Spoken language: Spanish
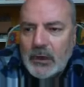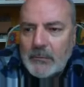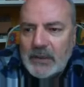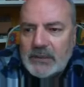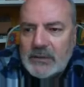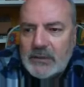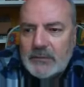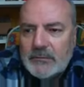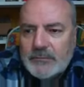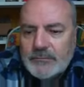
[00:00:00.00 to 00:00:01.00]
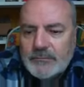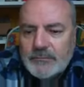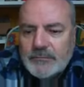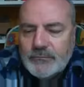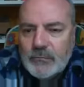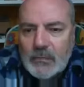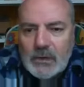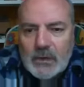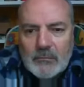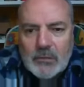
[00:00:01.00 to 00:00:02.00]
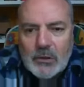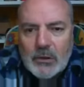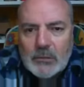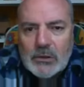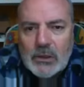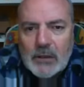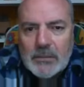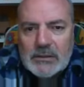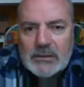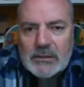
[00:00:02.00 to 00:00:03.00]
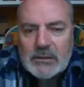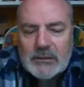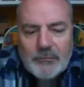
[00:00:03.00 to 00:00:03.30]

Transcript: Apache. Sí, ponemos el Apache.